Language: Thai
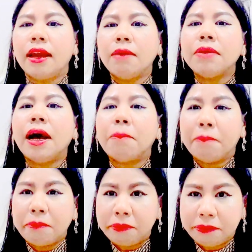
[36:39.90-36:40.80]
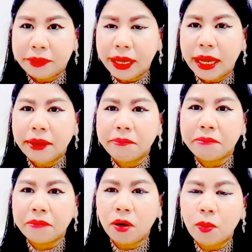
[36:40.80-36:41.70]
รับทำนะคะ
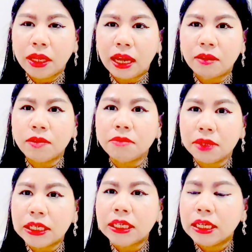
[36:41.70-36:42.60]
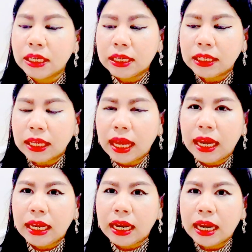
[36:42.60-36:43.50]
ก็เป็นงานฝีมือมา
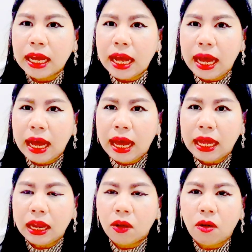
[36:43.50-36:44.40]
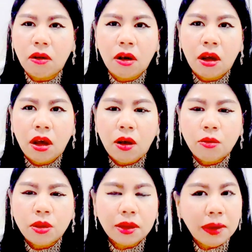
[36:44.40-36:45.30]
เน้นราคาแล้วก็
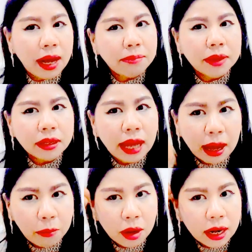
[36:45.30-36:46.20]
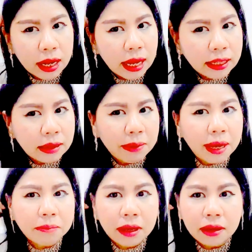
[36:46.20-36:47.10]
คุณภาพถ้าถามว่าราคานี้แพ
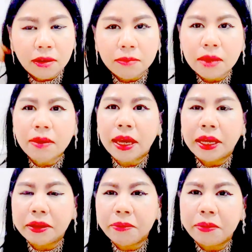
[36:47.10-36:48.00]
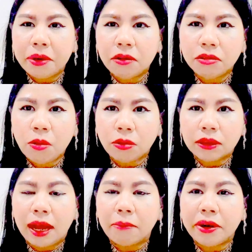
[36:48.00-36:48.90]
งไหมว่าไม่แพงนะเพราะว่าเราส่ง
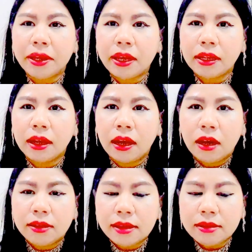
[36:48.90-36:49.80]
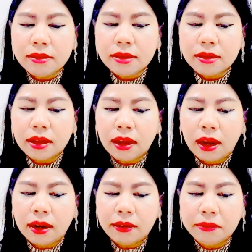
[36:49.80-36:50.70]
ต่างประเทศ แต่จริงๆ ถ้าท่า
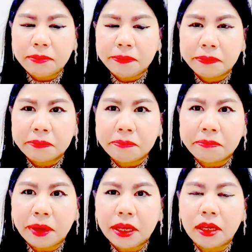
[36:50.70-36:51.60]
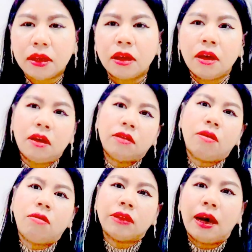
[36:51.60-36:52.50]
นไป
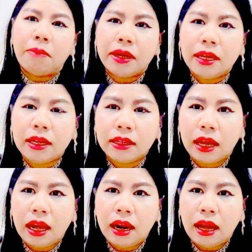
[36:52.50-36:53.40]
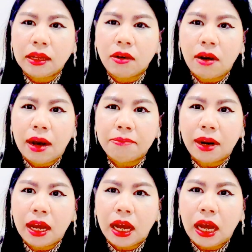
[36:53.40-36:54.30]
ส่งต่างประเทศนะท่านก็อัพ
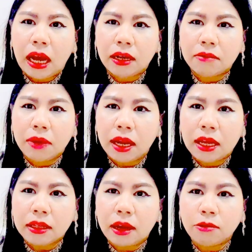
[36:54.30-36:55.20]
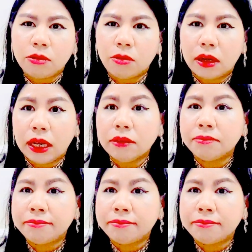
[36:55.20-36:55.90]
ราคาขึ้นมาได้อีกเท่าตัวนะ